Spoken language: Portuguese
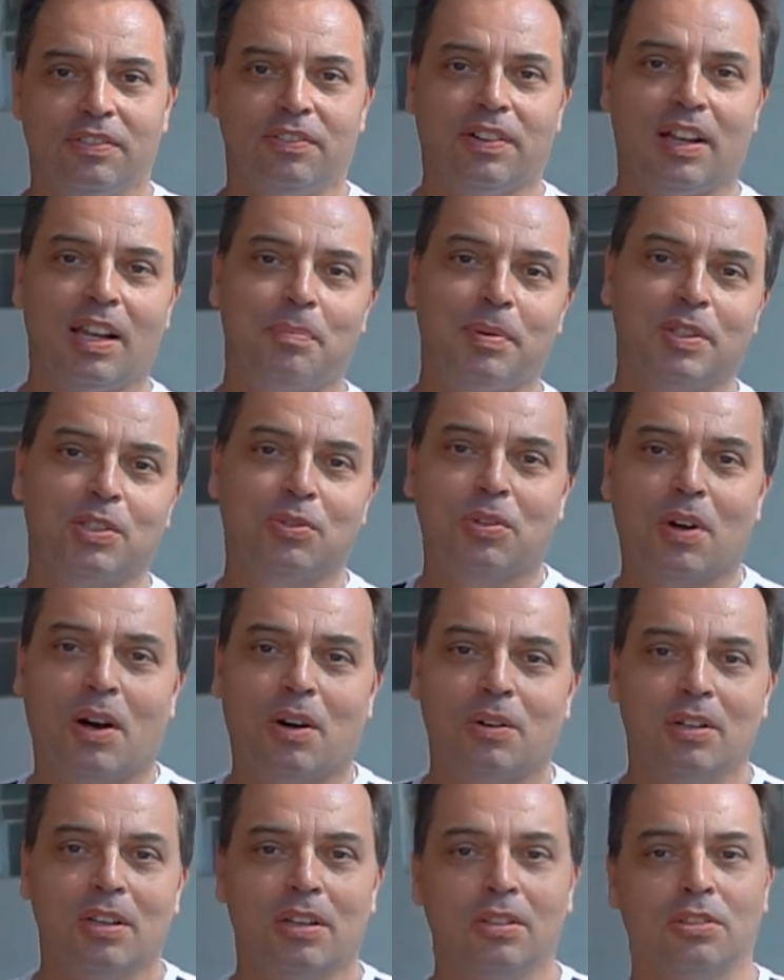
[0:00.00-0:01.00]
Fala
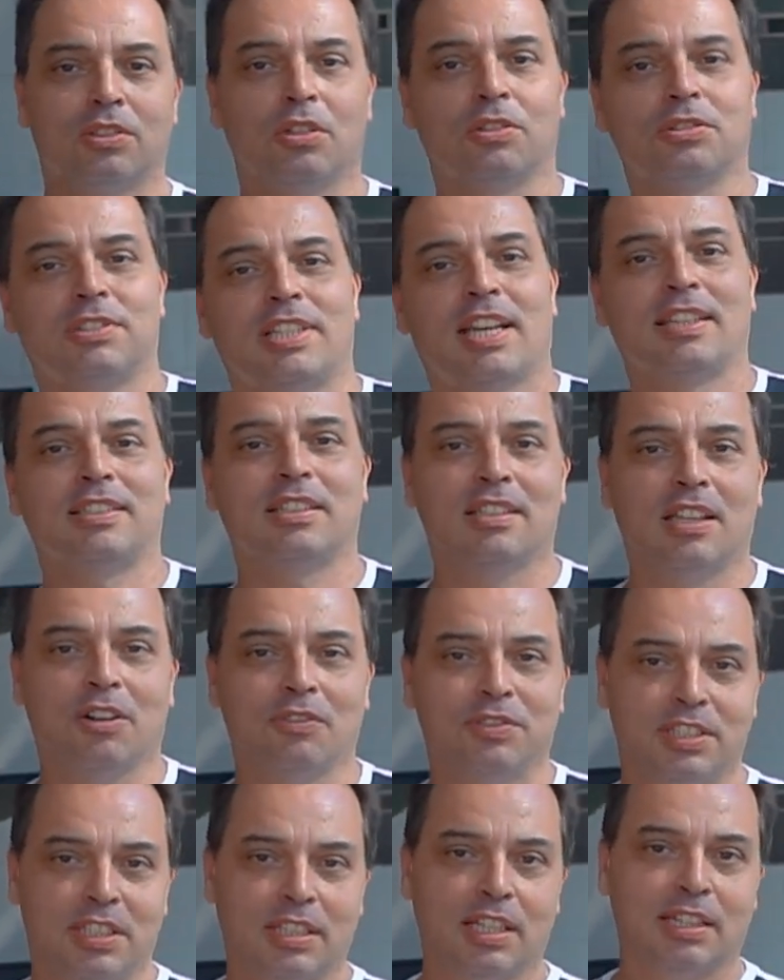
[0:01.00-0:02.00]
pessoal, eu sou o César da
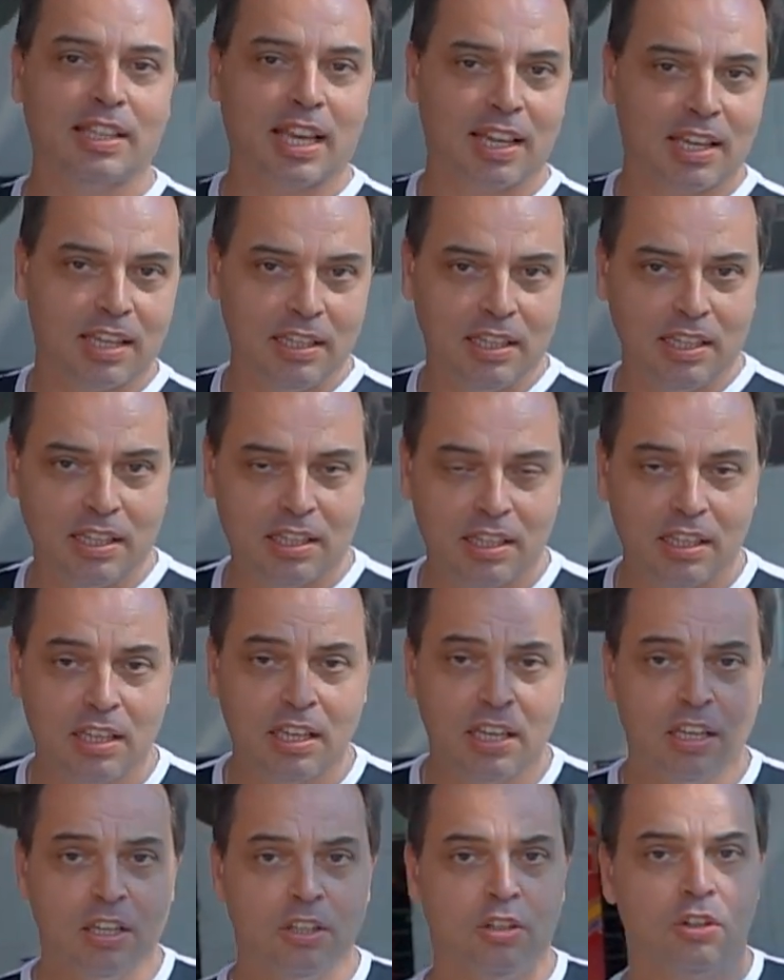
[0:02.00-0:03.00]
oficina Technic
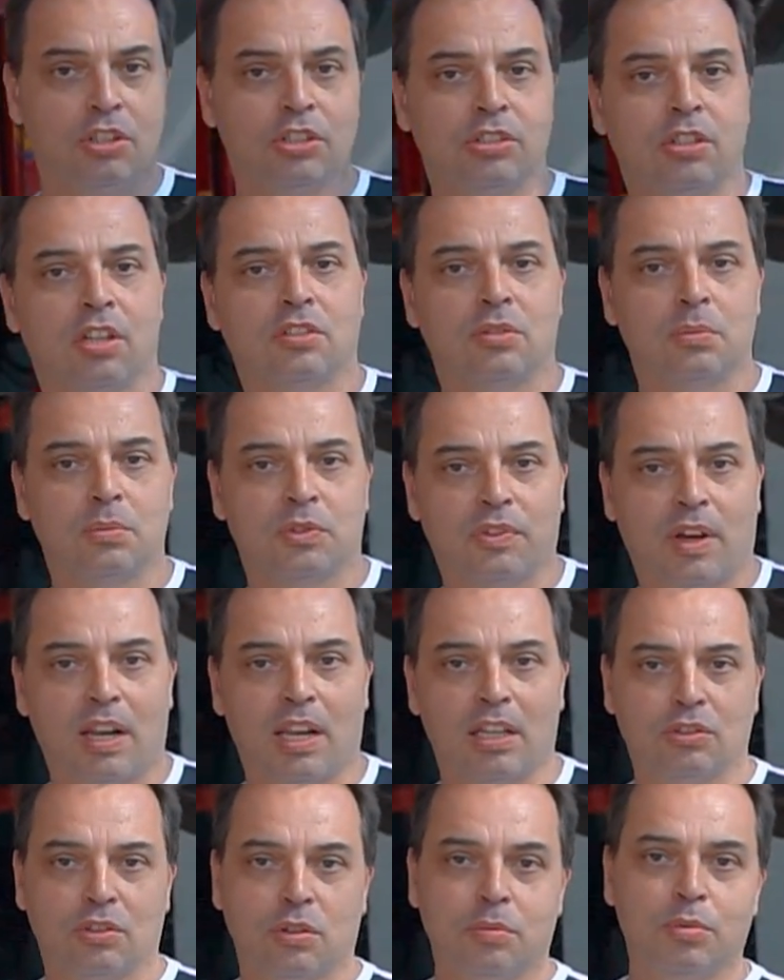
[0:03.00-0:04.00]
e hoje nós vamos
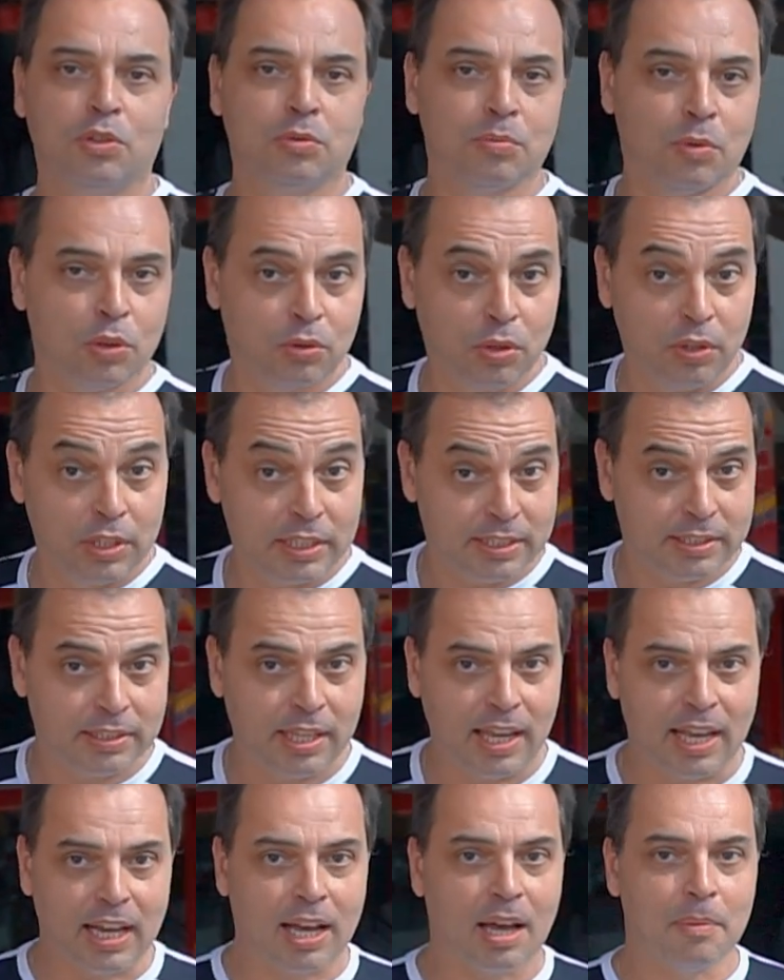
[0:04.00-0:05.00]
falar sobre os motores
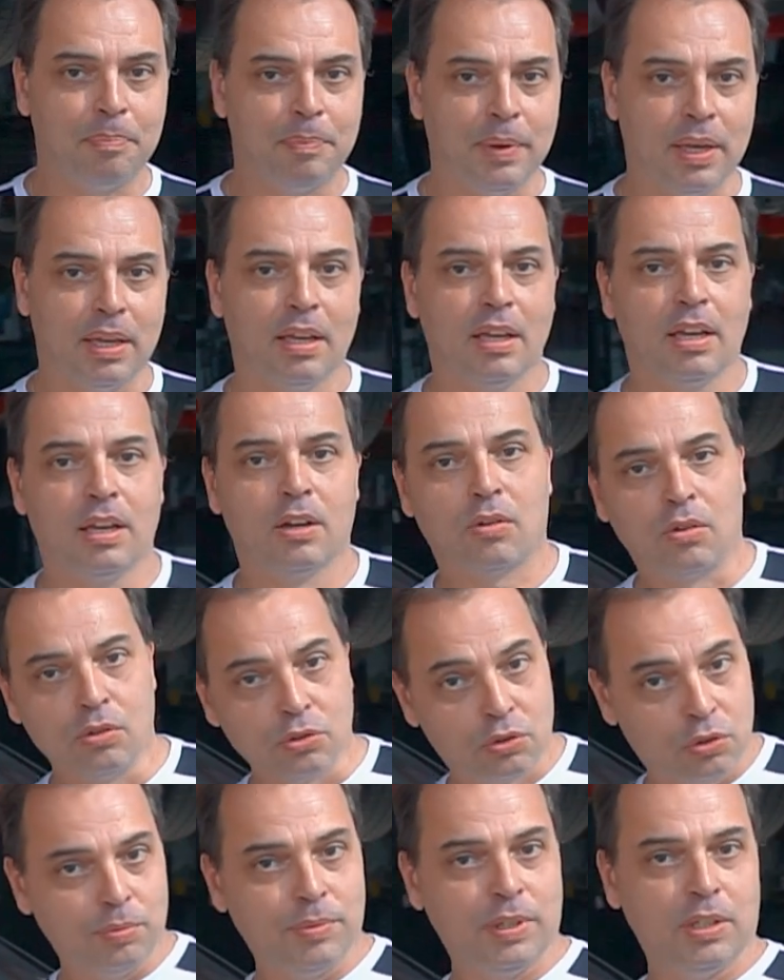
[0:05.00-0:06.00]
THP
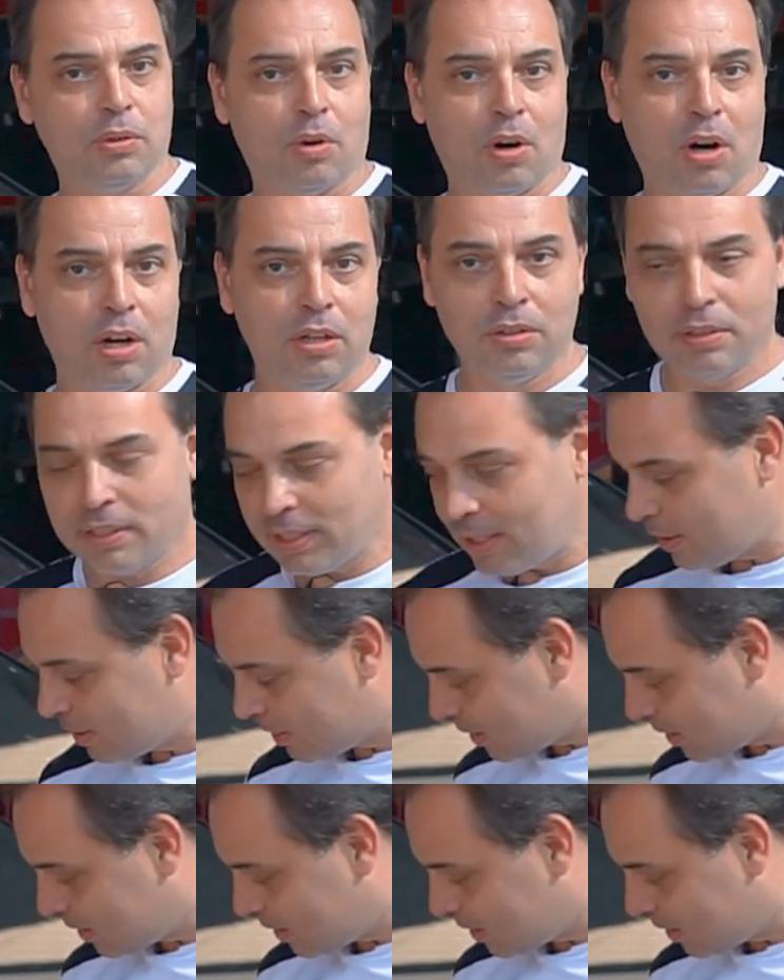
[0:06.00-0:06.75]
consumindo óleo e